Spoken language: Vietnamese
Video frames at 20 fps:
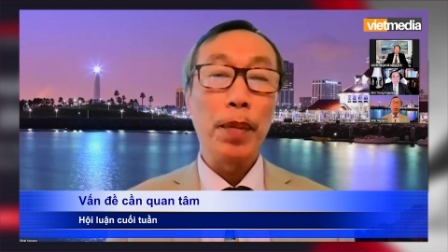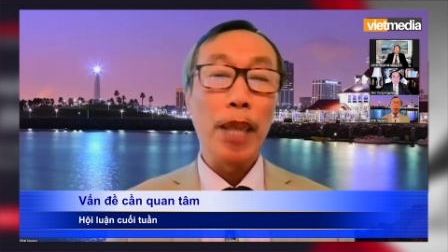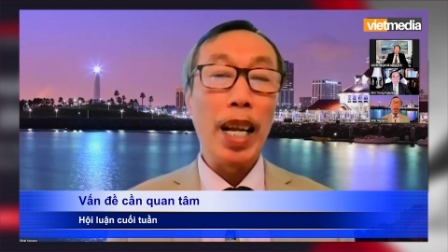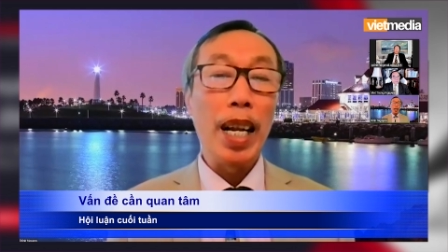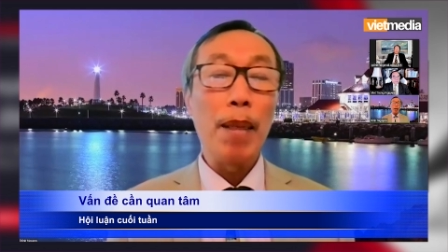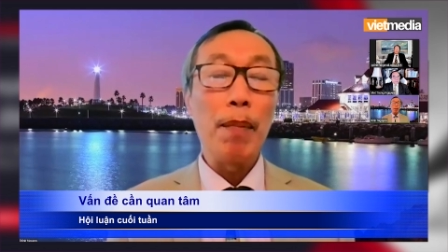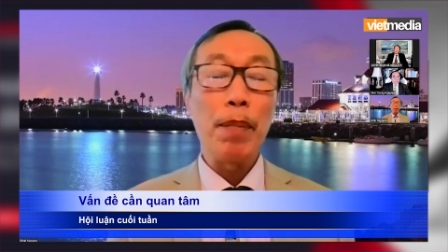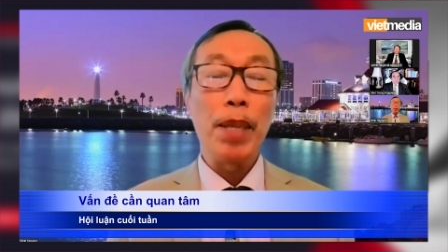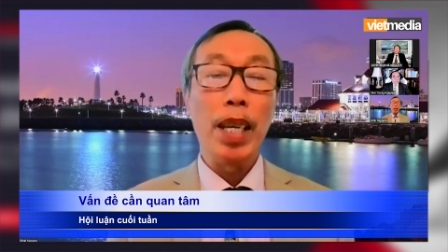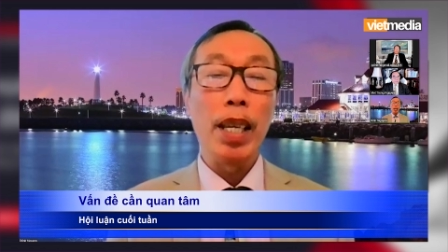
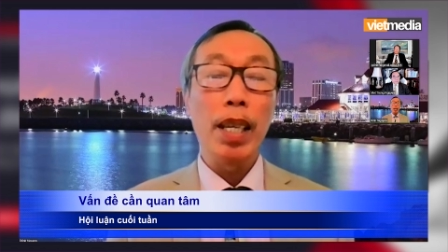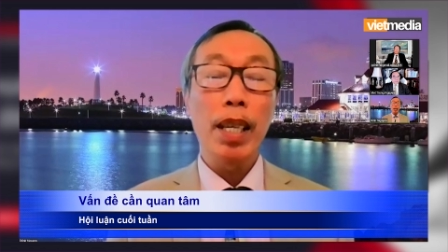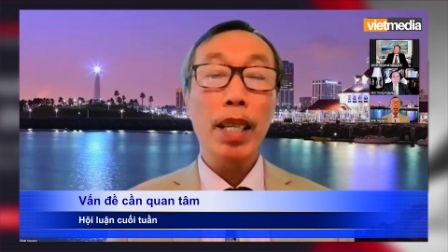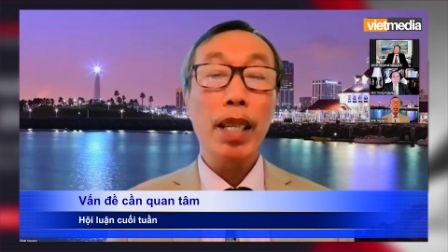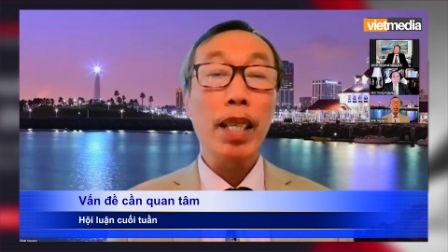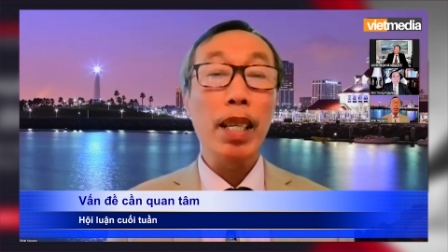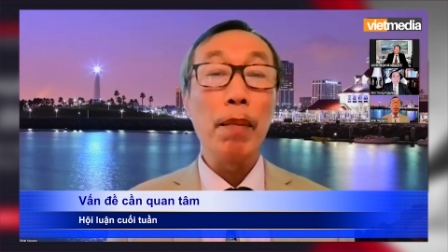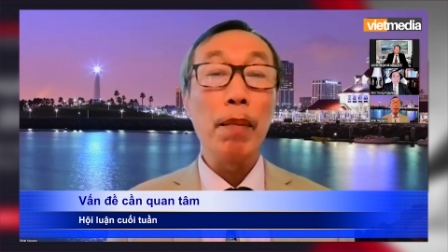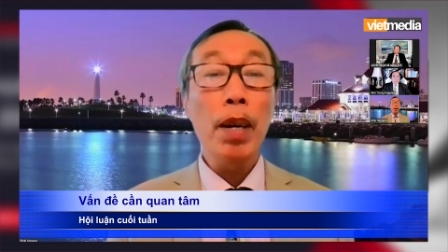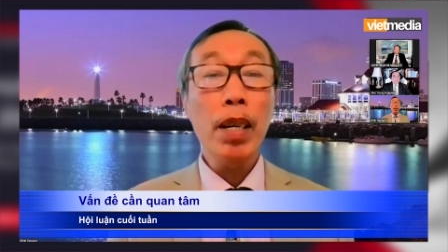để làm gì
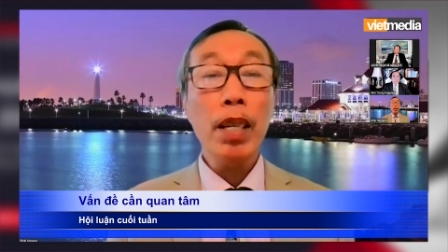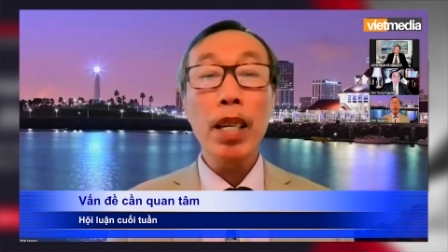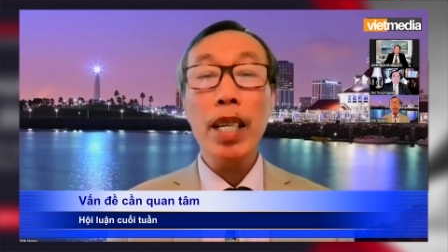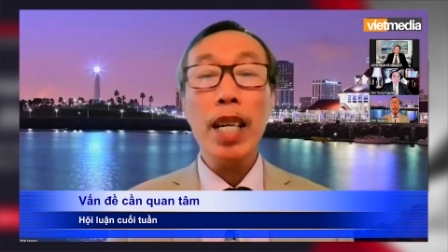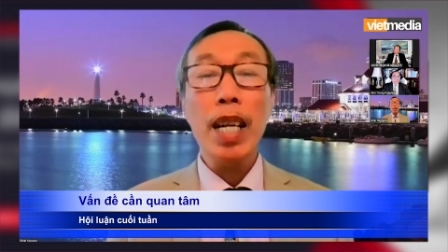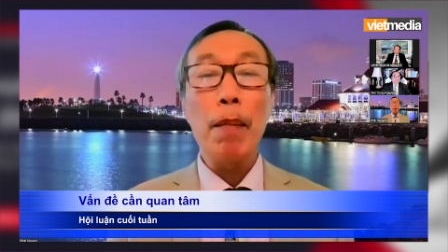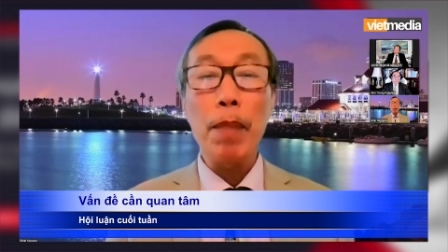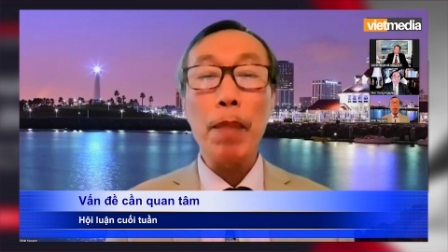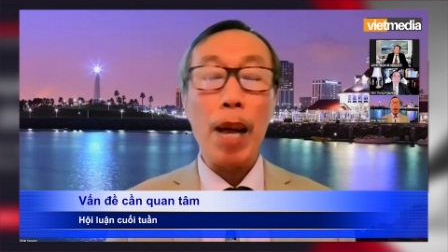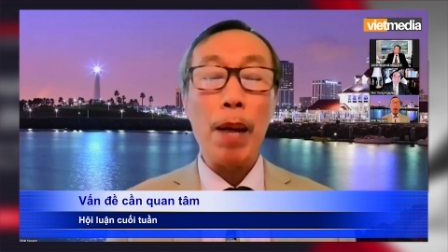thì bất cứ
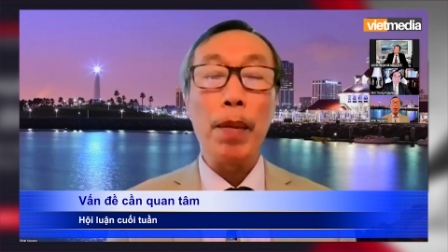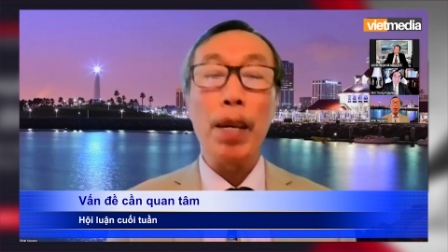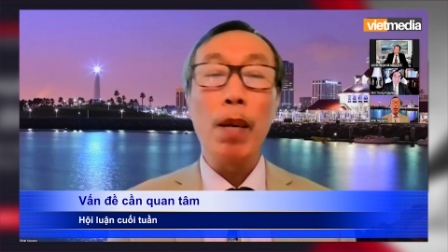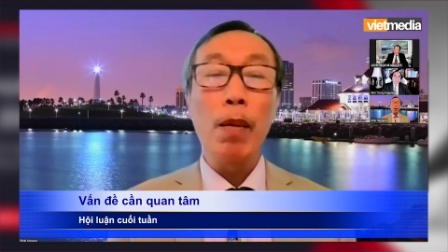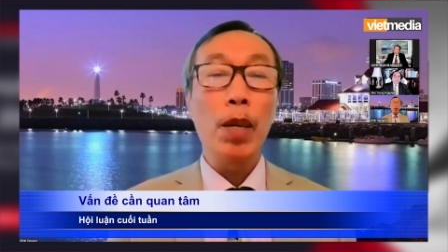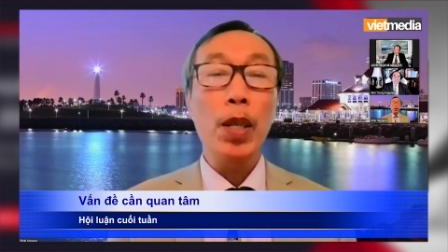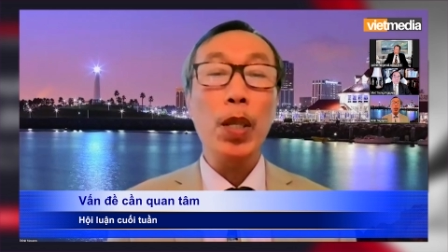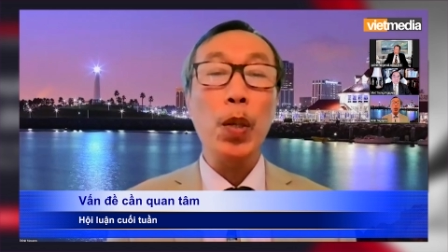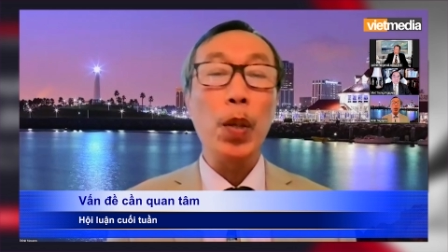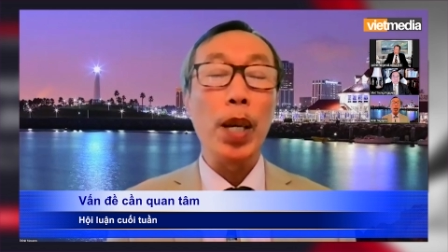năm nào mà
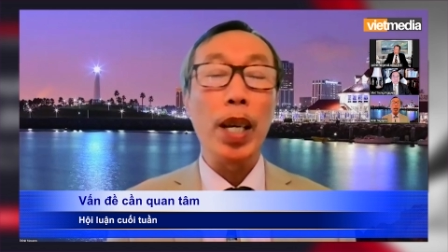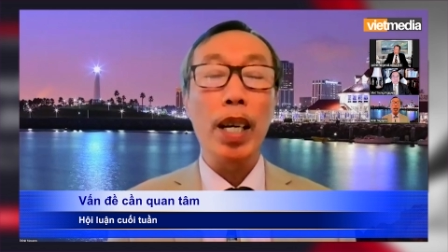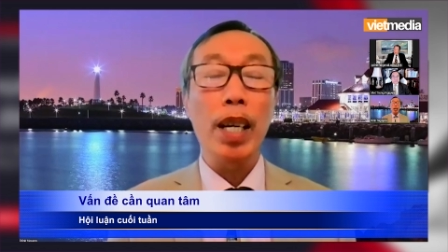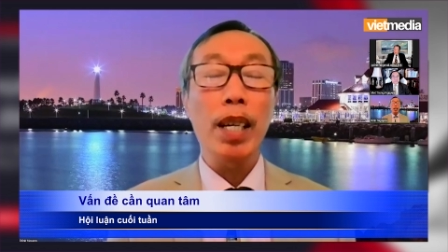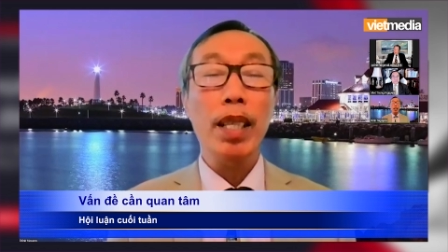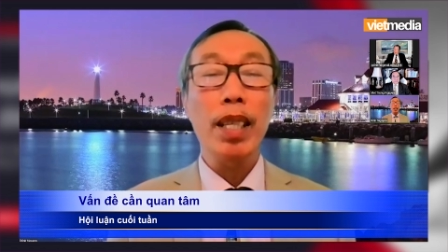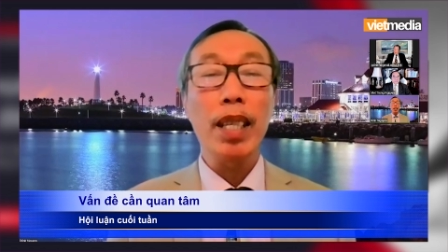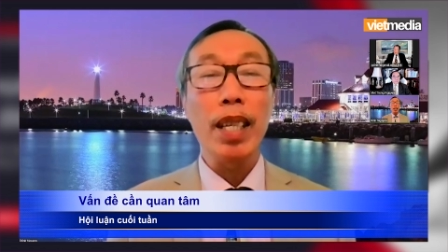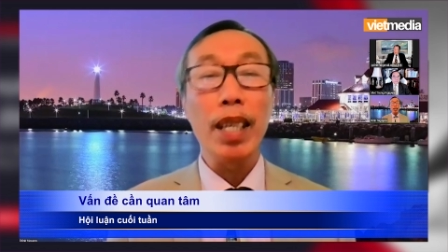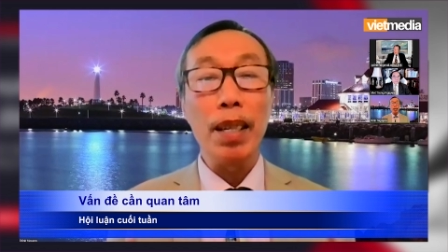không có chuyện
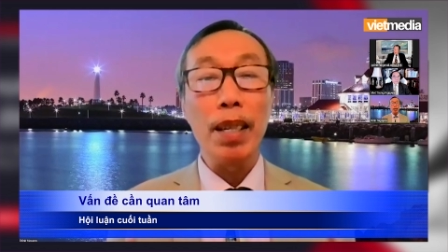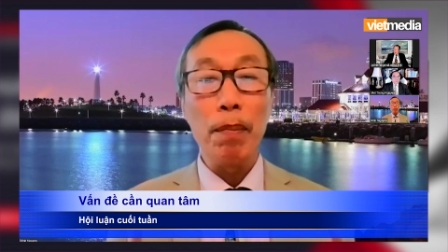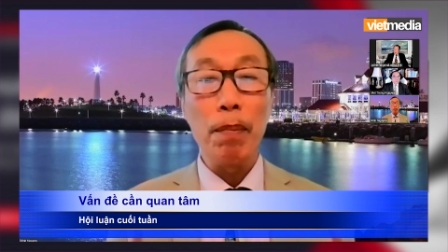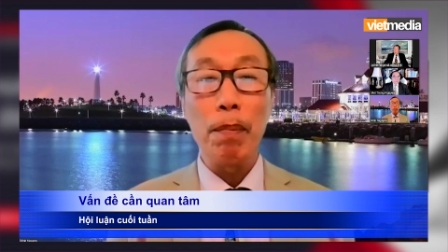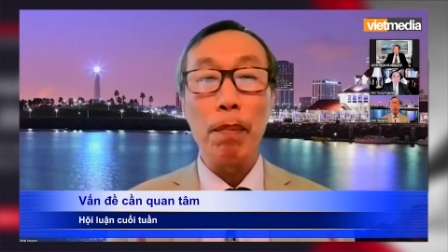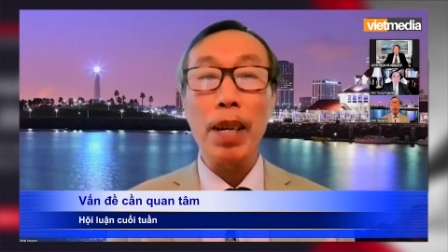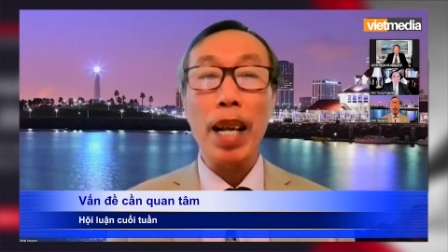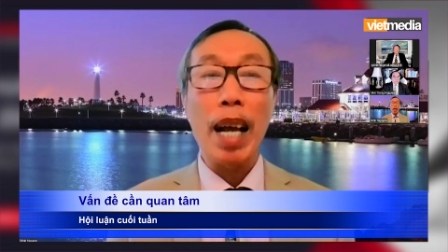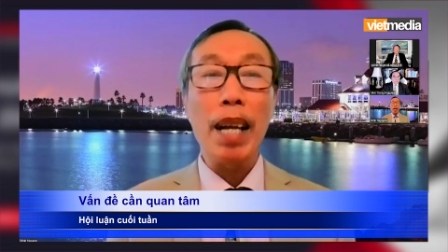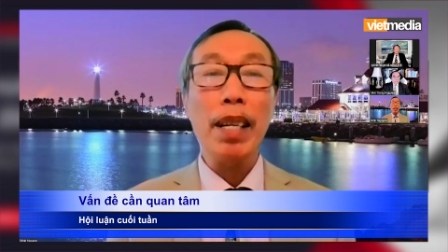thì
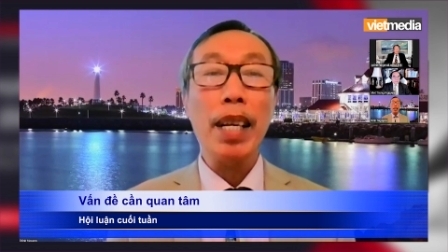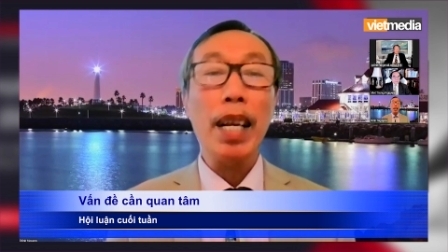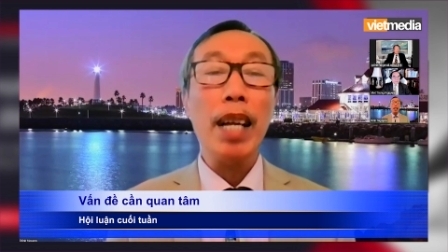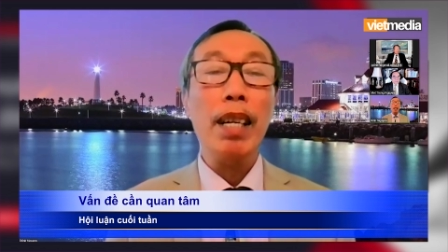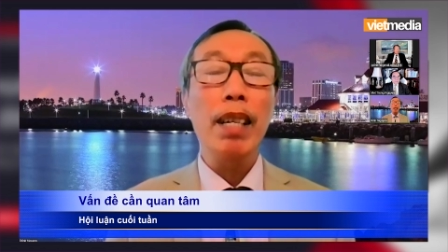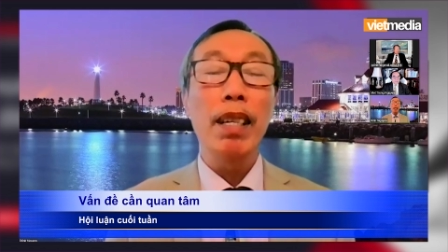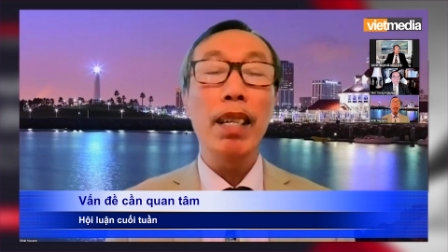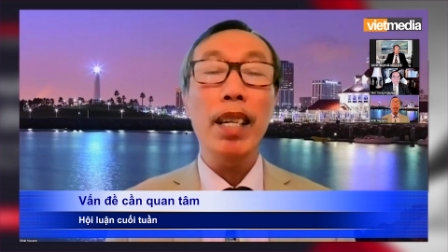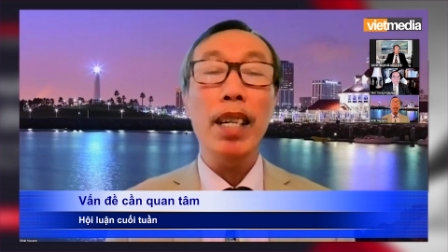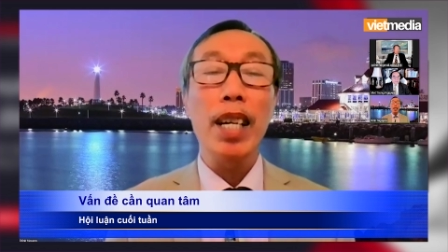cả
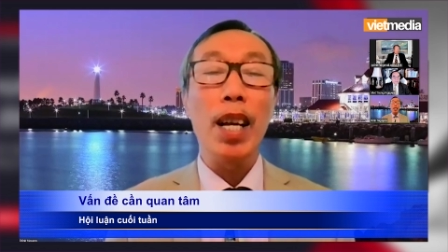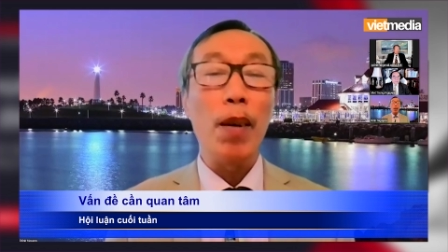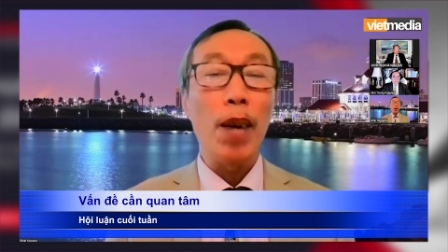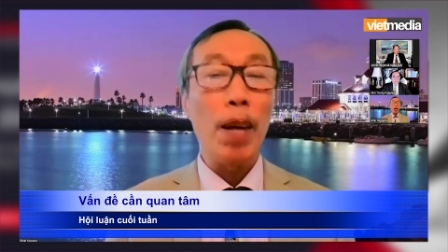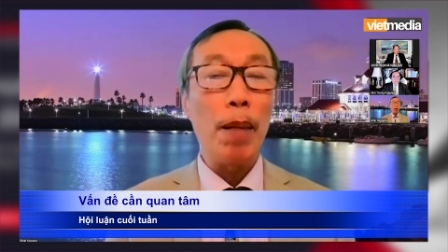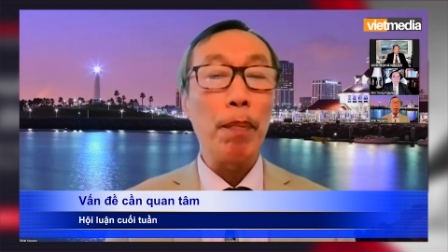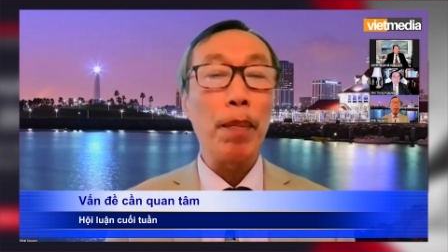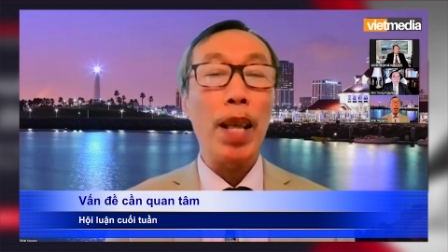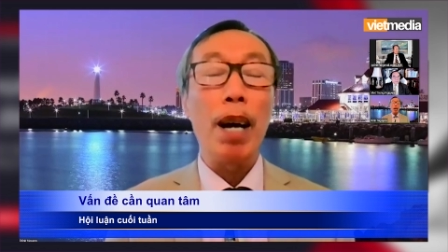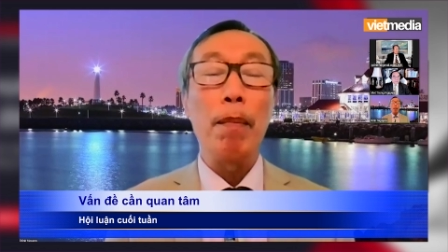các nước đều
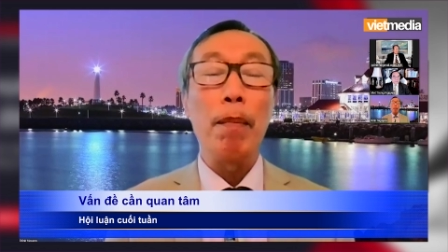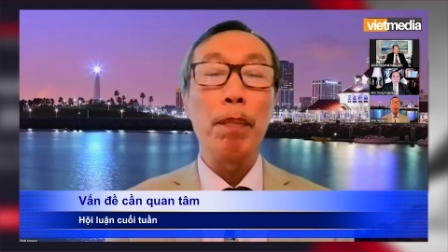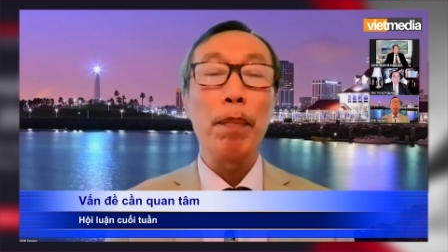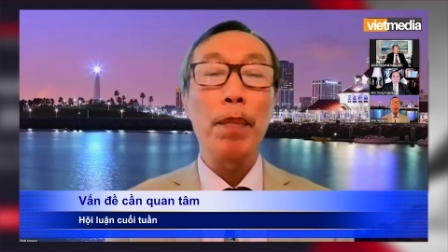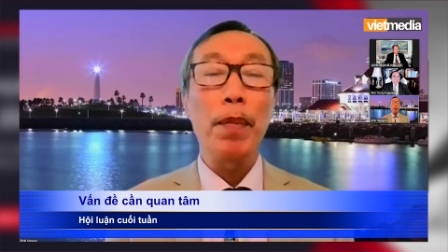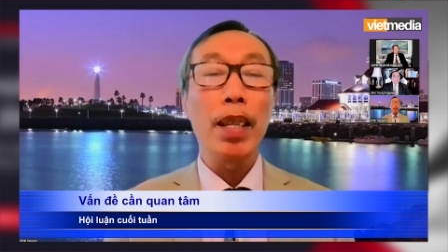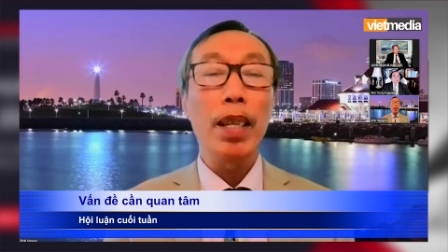âm thầm